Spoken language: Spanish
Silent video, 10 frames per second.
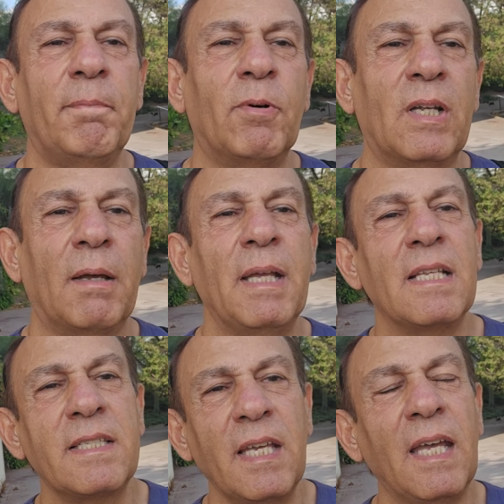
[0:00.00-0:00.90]
porque
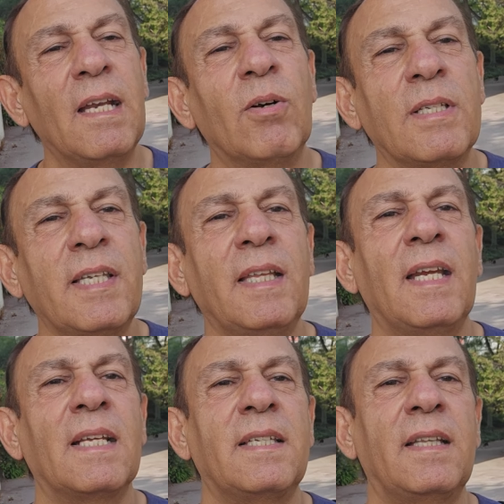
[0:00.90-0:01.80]
habían celo,
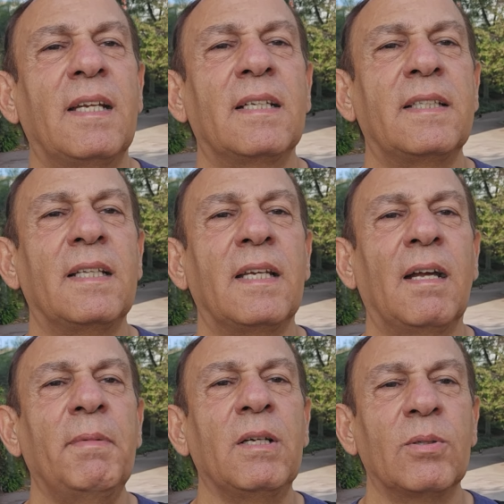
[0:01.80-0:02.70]
etcétera, etcétera,
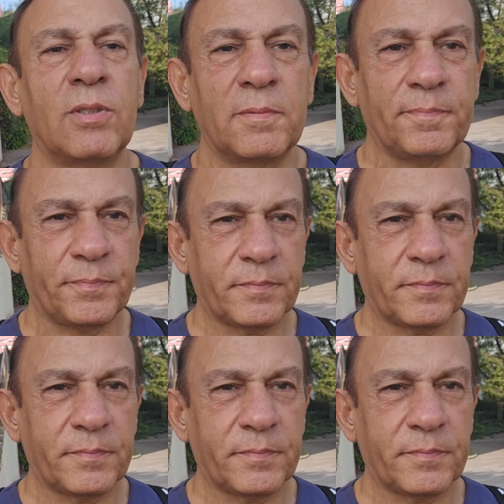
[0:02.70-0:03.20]
etcétera. Amigos,